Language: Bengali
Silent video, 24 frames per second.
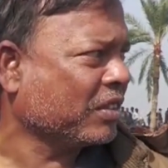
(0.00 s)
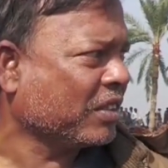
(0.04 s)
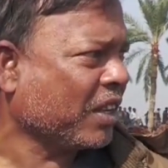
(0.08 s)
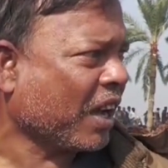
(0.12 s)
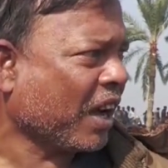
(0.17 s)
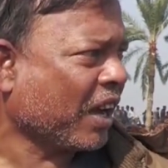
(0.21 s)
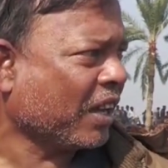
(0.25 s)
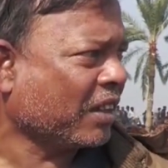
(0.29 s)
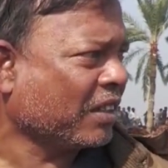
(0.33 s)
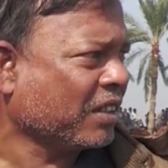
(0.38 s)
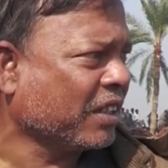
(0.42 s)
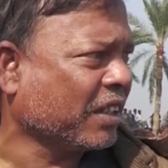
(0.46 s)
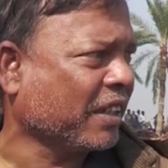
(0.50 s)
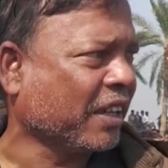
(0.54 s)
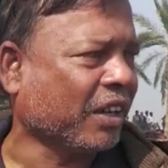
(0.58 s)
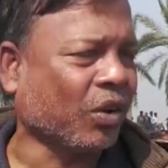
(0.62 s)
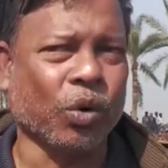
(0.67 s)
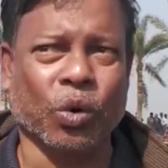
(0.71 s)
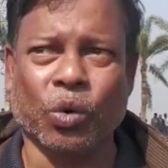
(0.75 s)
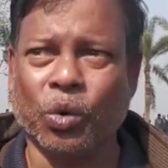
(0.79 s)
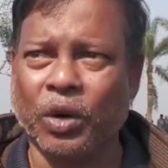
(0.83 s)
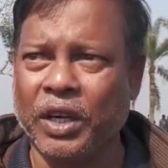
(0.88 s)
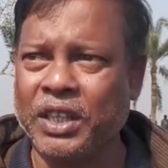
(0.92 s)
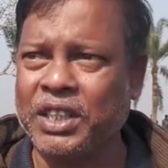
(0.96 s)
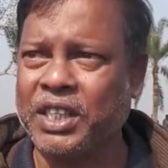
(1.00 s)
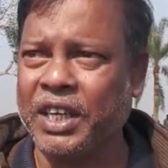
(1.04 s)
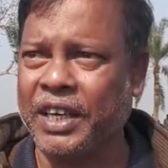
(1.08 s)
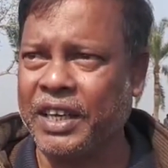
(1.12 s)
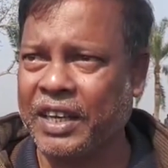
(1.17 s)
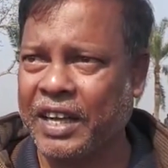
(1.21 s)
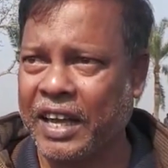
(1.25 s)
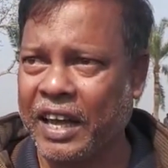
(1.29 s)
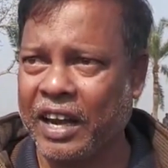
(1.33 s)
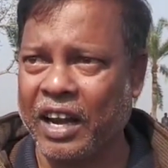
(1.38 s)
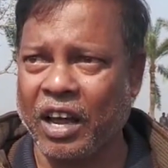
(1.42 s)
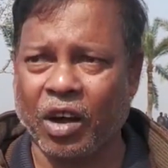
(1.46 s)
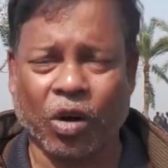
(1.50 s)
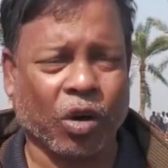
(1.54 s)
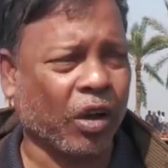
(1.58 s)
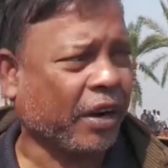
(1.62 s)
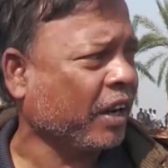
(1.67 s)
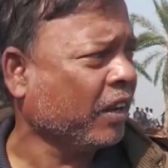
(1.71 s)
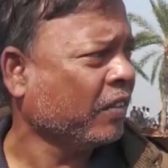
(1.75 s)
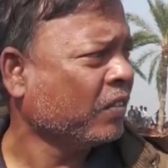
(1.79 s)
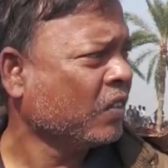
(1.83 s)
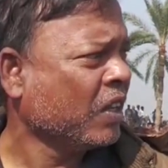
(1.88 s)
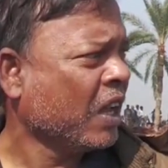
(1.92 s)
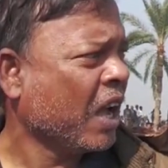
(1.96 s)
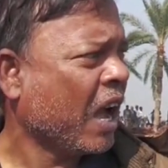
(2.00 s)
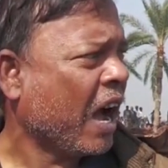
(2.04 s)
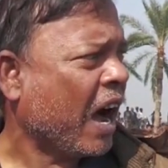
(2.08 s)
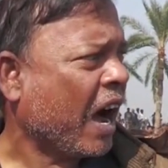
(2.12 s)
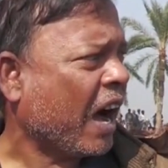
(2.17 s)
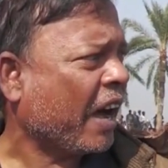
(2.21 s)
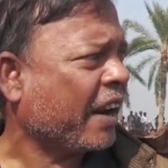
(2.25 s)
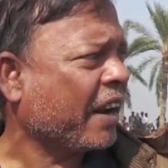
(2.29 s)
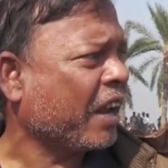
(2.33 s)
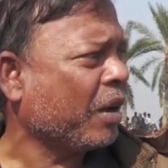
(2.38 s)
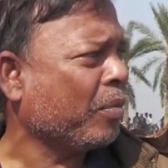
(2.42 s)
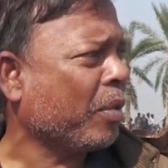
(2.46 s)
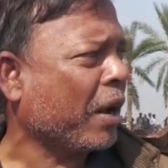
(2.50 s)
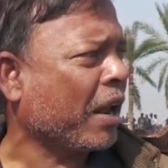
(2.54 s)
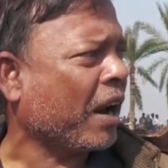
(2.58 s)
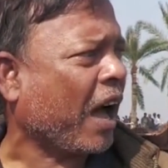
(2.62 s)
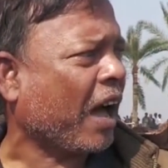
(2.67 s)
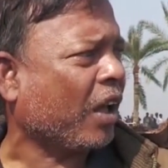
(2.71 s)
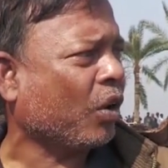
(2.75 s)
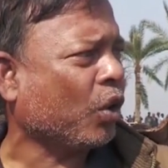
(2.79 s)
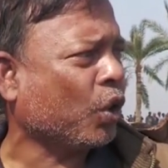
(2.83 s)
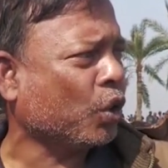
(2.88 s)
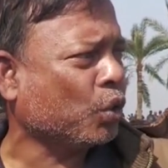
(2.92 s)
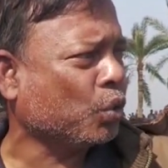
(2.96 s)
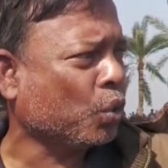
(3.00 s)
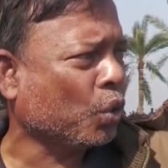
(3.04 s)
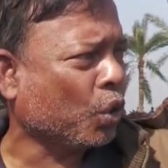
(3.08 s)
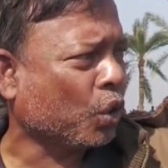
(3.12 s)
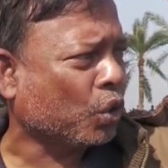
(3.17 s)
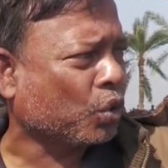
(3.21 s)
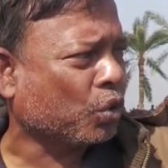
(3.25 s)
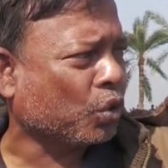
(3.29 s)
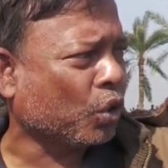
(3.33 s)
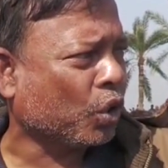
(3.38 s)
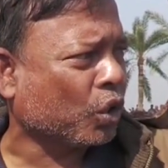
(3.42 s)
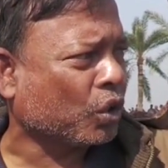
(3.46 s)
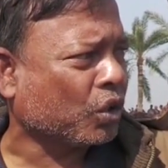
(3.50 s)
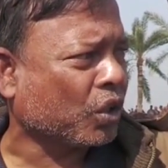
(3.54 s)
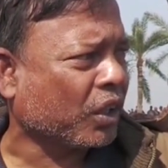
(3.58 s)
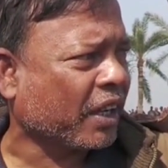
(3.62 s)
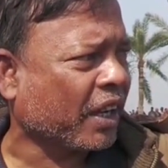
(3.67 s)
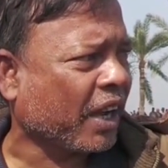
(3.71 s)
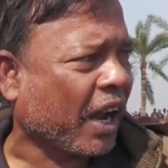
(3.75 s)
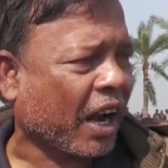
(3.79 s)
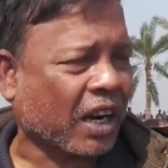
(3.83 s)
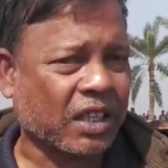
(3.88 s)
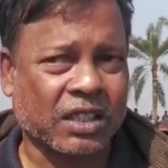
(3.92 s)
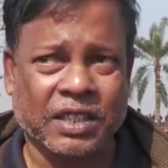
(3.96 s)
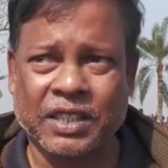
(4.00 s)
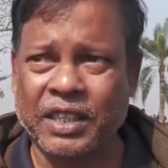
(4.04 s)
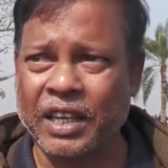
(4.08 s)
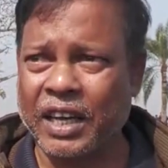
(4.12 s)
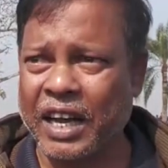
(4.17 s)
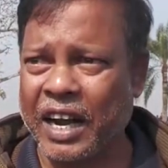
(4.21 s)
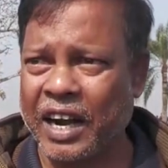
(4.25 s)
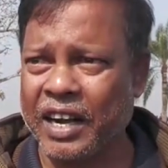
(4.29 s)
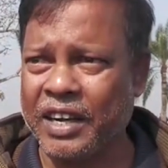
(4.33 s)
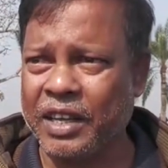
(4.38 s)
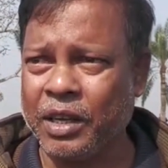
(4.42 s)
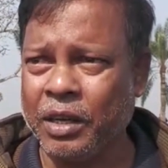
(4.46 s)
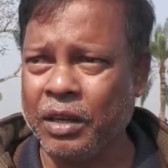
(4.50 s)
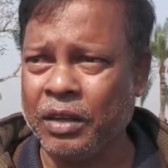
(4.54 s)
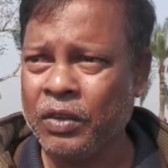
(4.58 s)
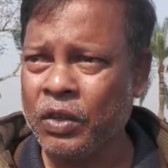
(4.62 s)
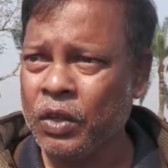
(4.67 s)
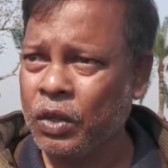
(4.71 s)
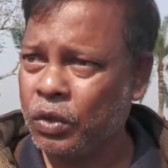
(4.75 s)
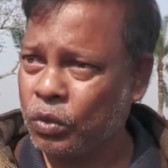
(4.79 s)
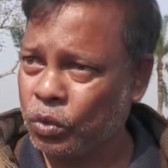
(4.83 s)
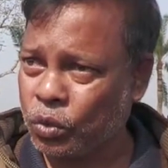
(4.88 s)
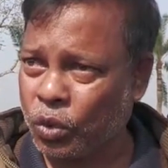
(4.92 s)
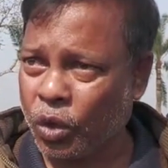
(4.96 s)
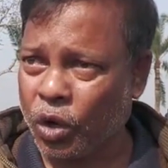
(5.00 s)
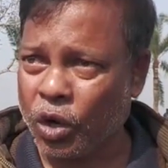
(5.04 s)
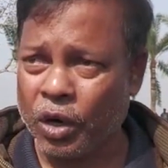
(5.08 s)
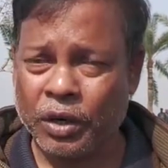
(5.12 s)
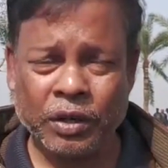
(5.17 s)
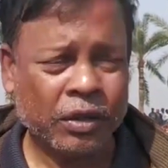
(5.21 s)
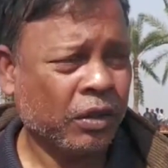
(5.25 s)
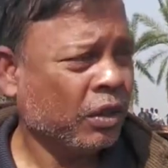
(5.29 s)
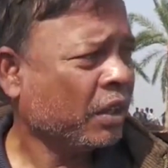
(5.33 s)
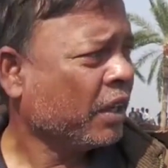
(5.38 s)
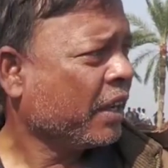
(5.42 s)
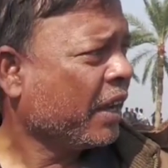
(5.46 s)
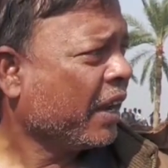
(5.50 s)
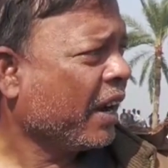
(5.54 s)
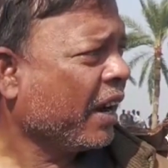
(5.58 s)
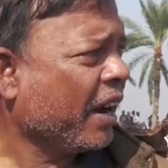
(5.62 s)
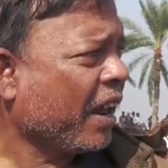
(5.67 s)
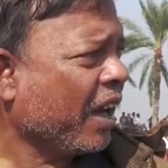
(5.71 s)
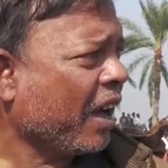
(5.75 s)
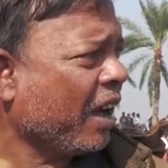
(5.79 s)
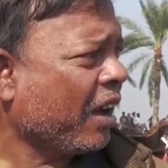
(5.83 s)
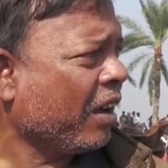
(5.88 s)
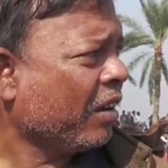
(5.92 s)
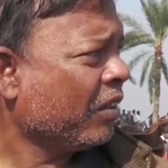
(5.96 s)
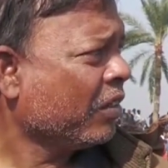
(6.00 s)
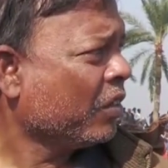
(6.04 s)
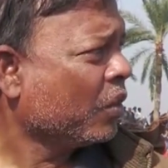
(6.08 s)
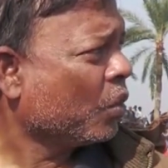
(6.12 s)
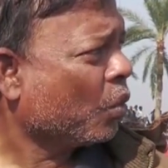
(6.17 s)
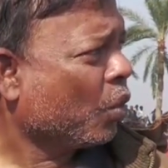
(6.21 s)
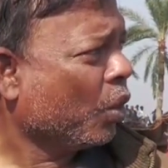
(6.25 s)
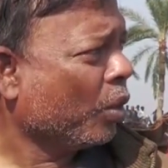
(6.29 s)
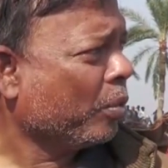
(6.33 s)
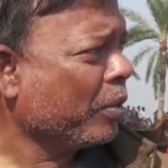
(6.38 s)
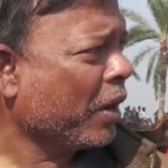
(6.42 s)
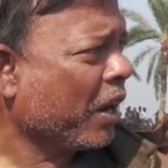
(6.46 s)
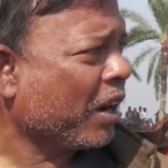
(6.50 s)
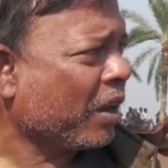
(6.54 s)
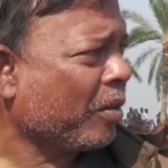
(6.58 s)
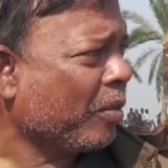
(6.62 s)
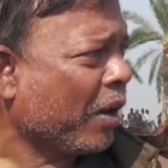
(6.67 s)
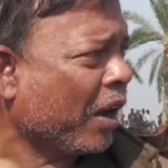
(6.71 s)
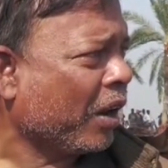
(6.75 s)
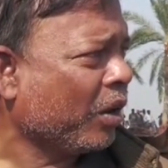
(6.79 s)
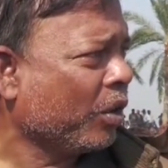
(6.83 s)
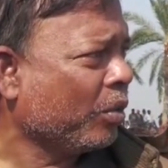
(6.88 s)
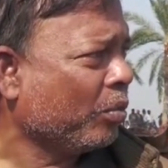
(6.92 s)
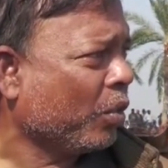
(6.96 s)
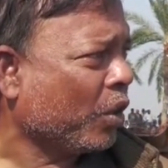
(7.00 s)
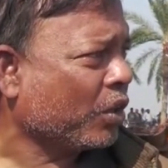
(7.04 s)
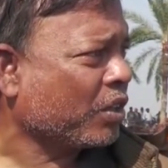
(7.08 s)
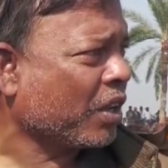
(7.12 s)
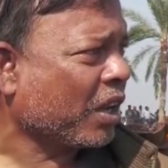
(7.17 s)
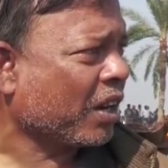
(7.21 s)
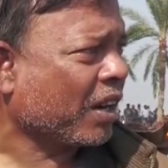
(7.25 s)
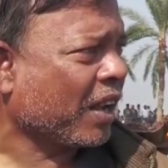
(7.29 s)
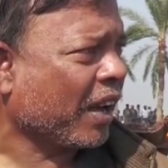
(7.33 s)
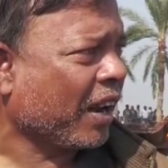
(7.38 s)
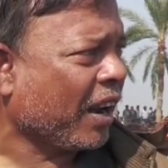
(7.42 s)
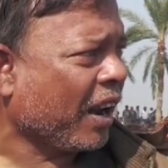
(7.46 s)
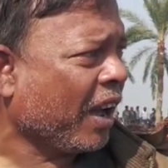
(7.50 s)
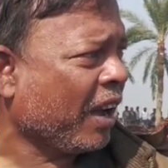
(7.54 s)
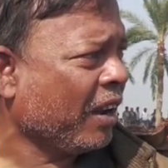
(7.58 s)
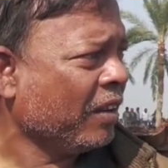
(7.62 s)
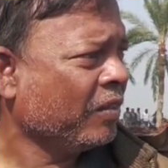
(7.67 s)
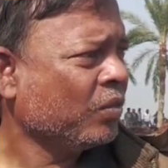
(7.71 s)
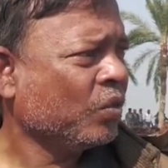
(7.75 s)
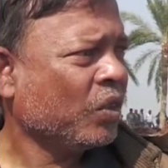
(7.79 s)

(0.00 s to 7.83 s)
জায়গার থেকে গরু এসে এই খেলা করে আর এবার আরও দূরত্ব থেকে আসছে গাড়ি দৌড় এটা খুবই একটা ভালো মজার খেলা